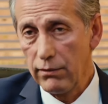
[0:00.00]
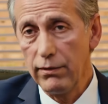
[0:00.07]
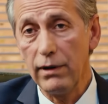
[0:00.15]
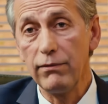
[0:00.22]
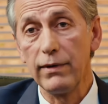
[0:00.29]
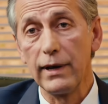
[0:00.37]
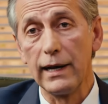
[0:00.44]

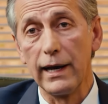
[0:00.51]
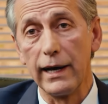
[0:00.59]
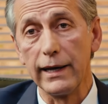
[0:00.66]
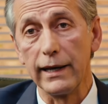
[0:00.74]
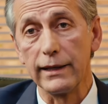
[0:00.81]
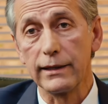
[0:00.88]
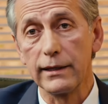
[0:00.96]
Ve
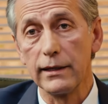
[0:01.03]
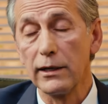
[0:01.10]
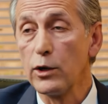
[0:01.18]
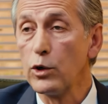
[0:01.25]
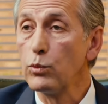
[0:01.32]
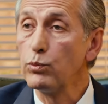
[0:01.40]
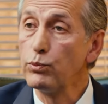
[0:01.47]
velayet
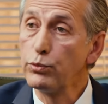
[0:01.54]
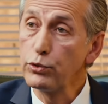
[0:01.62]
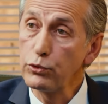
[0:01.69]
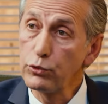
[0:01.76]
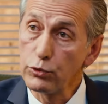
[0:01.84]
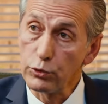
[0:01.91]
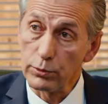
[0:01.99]

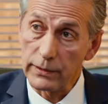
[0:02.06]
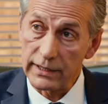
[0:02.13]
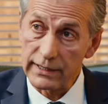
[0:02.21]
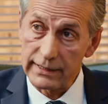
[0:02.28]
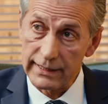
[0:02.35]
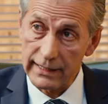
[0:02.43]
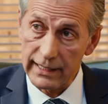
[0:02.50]
bu durumda
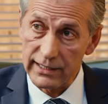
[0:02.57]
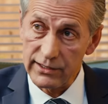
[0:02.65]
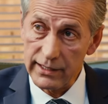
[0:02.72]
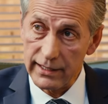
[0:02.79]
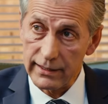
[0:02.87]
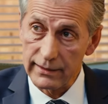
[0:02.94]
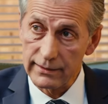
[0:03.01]
size
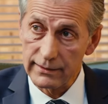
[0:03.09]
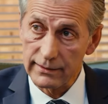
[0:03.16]
geçer.